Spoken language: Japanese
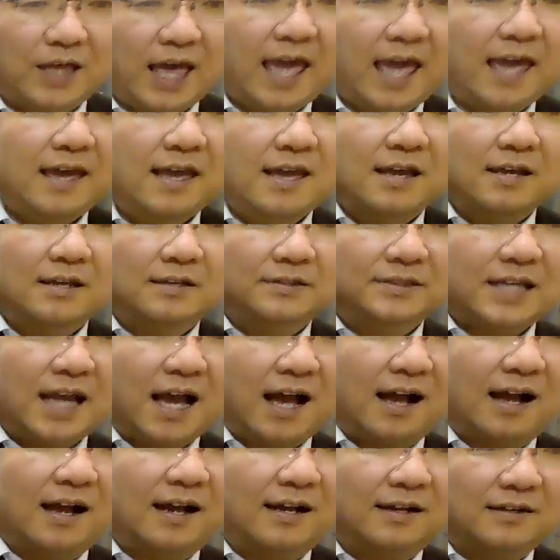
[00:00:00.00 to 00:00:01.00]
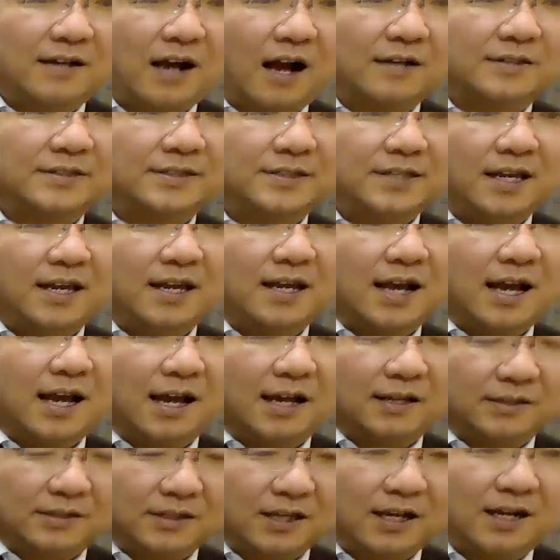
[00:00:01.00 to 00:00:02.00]
ことで、じゃあ学生が
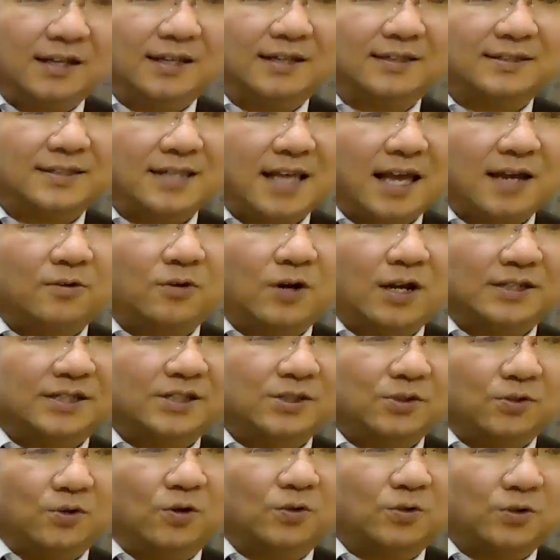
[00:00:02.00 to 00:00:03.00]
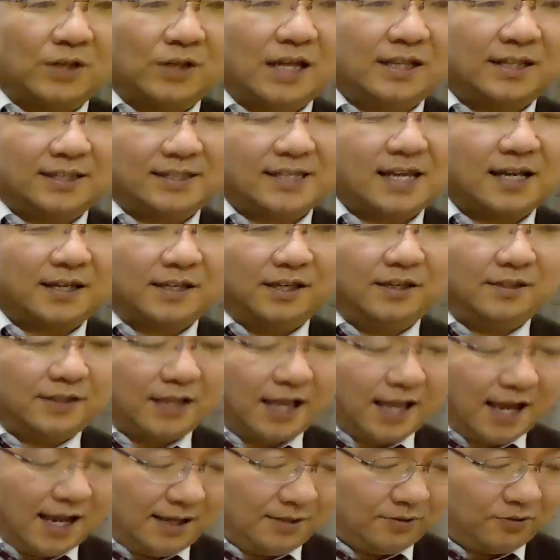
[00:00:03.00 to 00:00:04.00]
やったらですね、これ素人だってさっき言っ
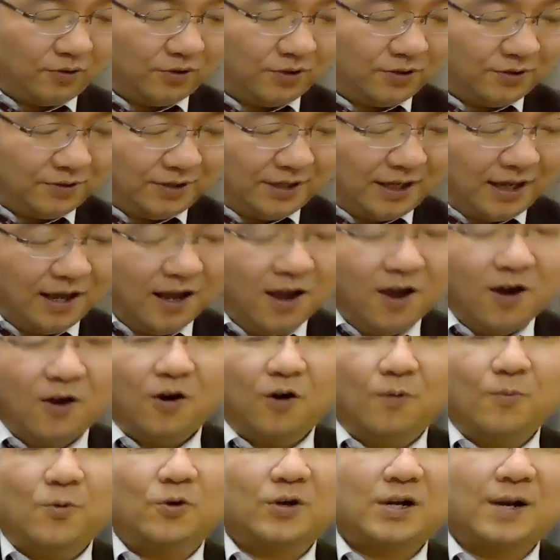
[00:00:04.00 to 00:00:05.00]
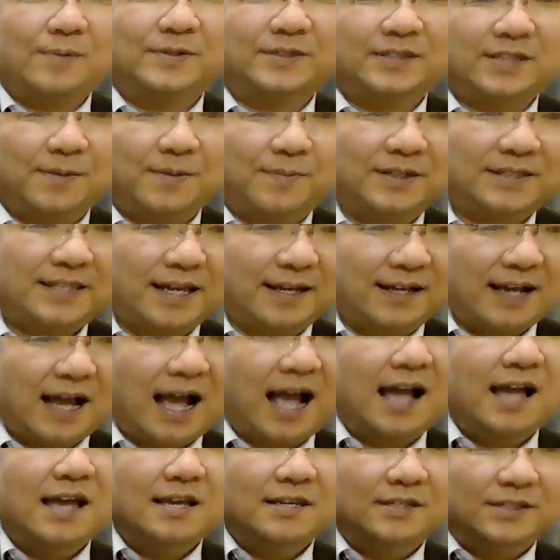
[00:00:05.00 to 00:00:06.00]
たやんというふうに思うかもしれません
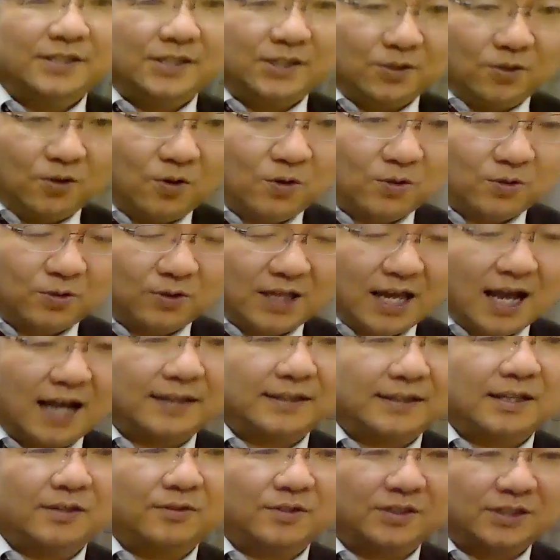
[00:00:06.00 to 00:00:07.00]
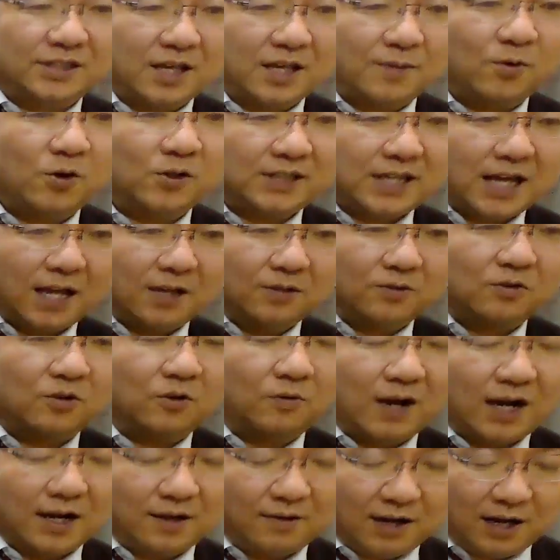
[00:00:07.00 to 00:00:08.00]
が、素人であったとしても、ちゃん
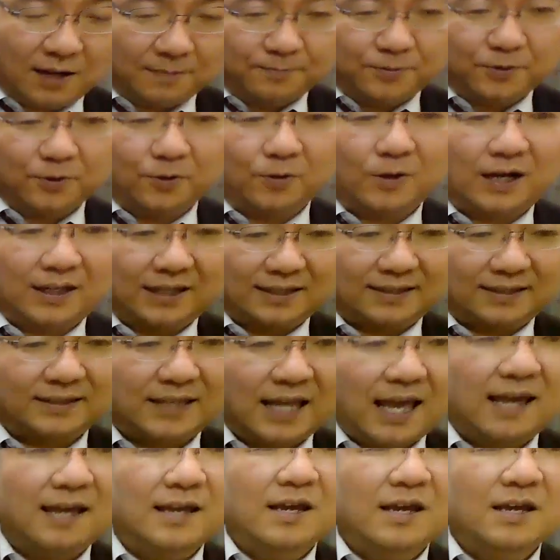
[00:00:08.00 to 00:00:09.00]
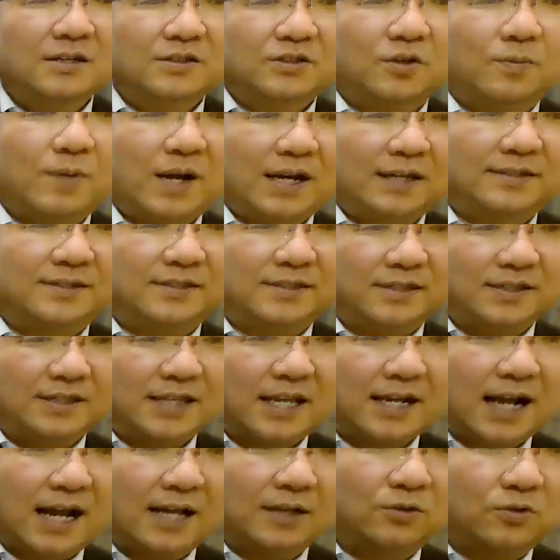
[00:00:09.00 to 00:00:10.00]
と我々プロがですね、そばにつ
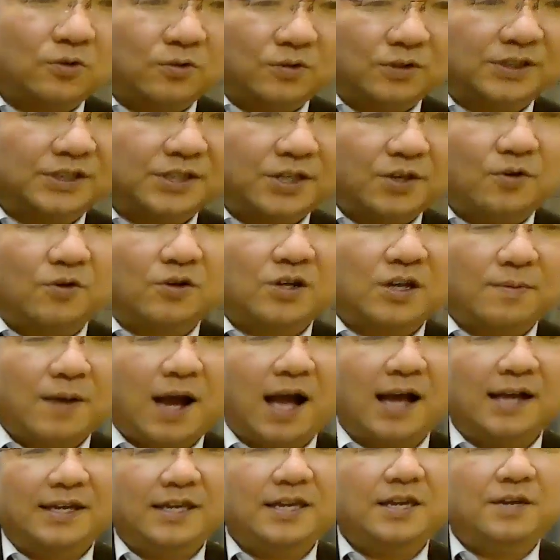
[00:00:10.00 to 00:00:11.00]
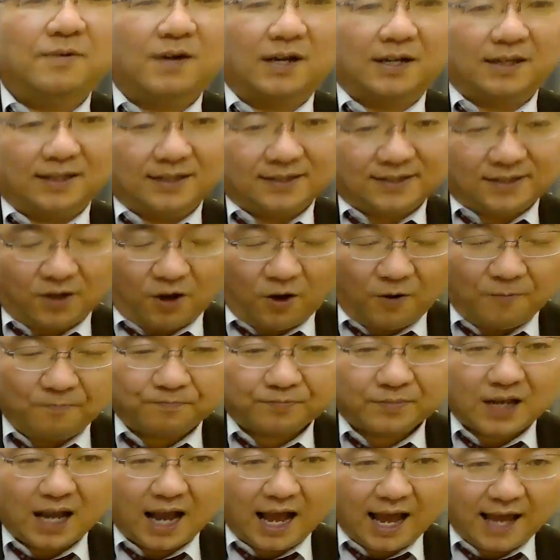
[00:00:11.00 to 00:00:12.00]
いて監督しておけばいいわけですよ。
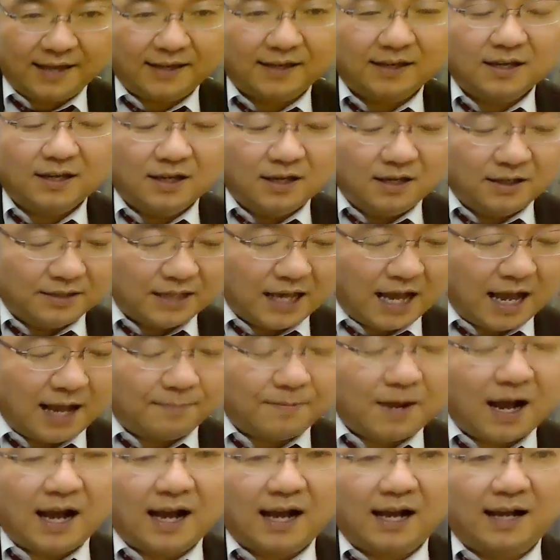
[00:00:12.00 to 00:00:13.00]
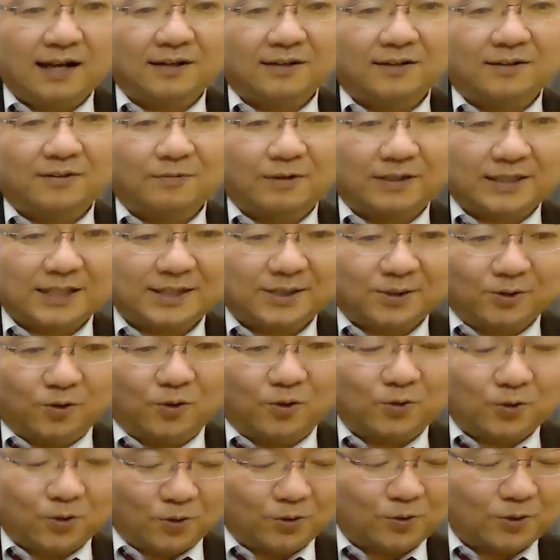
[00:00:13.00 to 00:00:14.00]
はい。だからまあ私
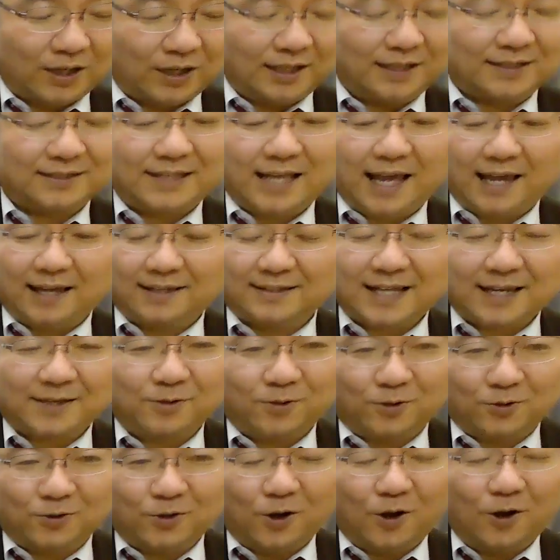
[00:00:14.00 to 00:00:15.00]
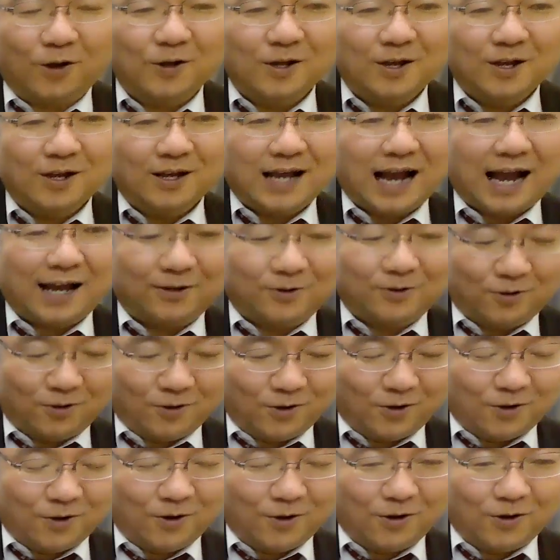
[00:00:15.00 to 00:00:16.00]
の弟がですね先ほどあ
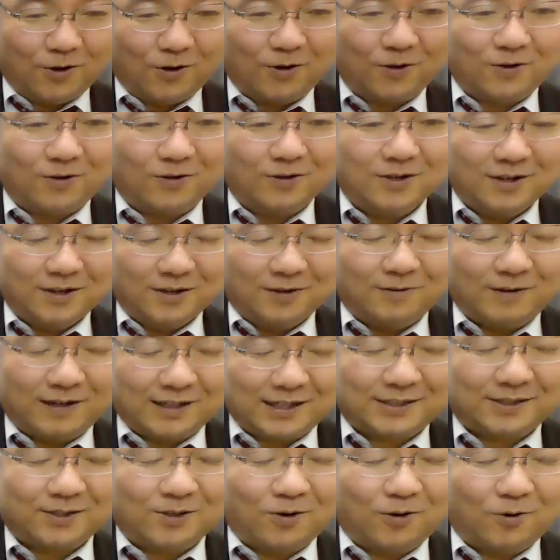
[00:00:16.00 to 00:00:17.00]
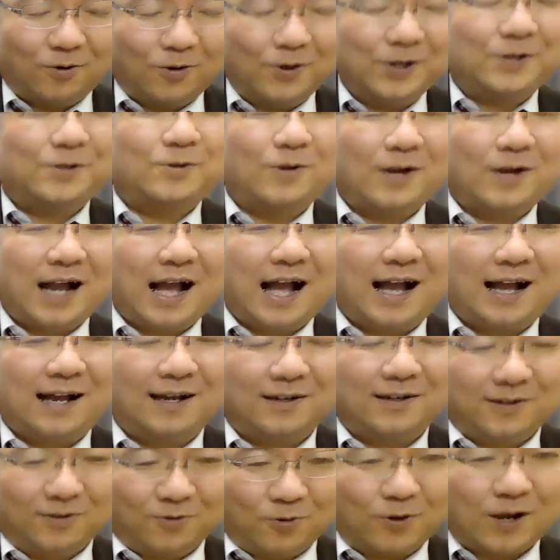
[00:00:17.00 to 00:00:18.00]
の私の甥っ子
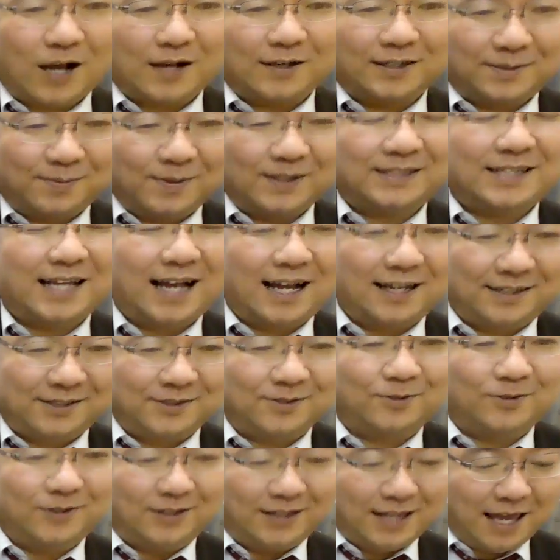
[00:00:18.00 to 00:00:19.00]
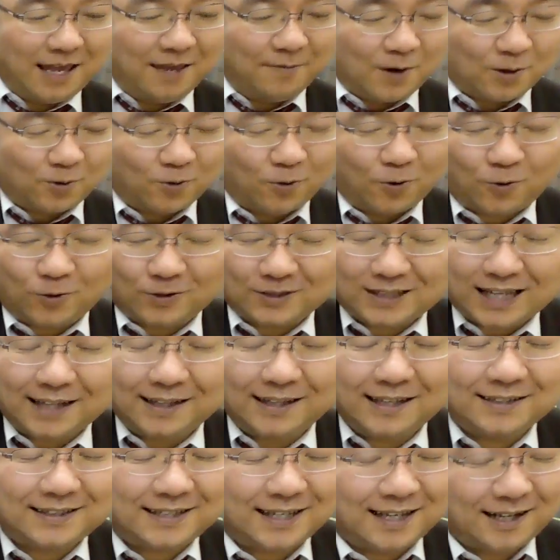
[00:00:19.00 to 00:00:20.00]
が合格しましたっていうのでね今高校
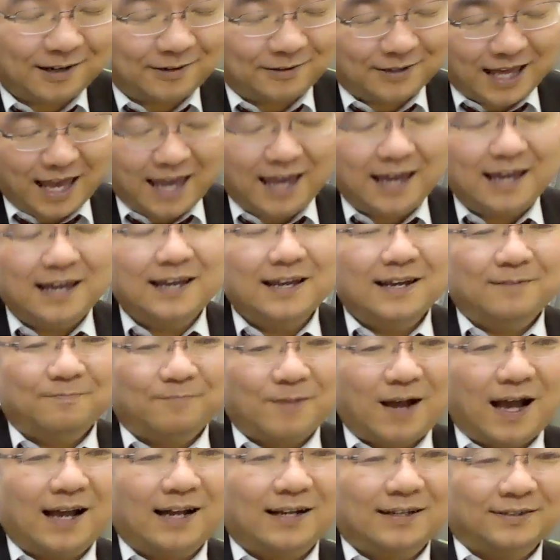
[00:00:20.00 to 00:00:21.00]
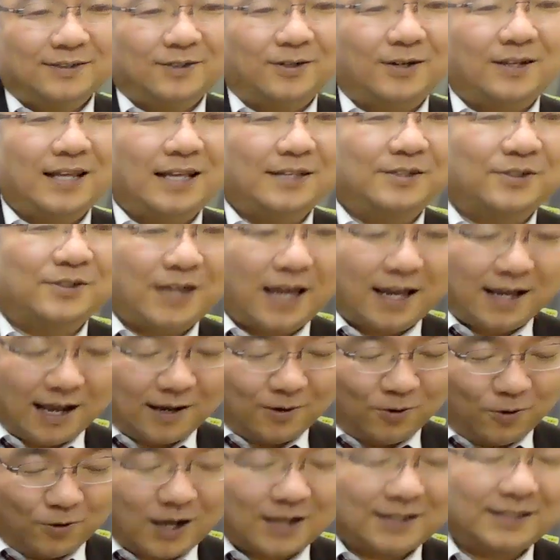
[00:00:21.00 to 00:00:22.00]
3年生なのでまあそれで受験
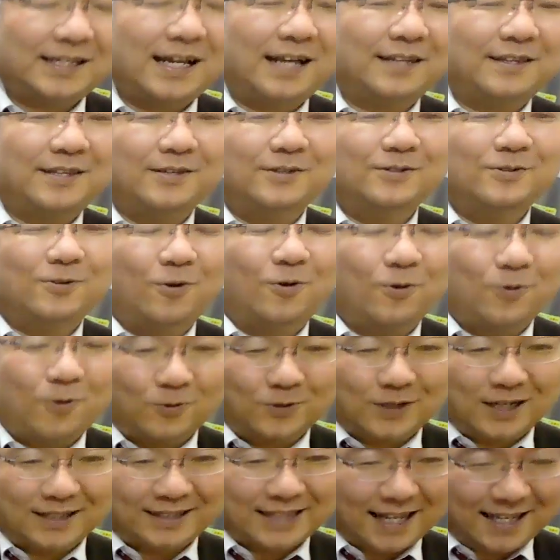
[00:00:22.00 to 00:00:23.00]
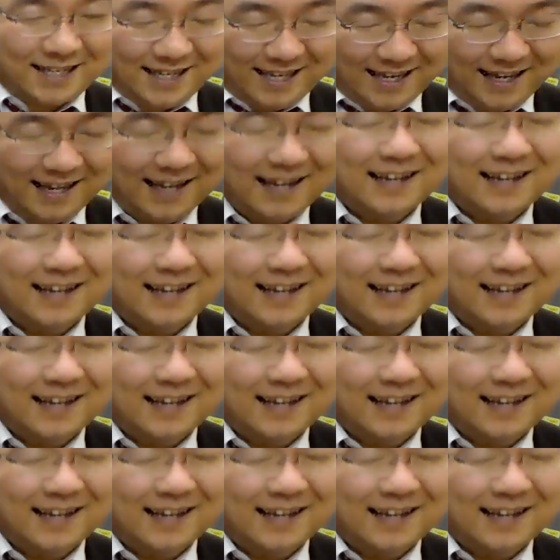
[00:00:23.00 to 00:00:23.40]
が合格したという報告がさっき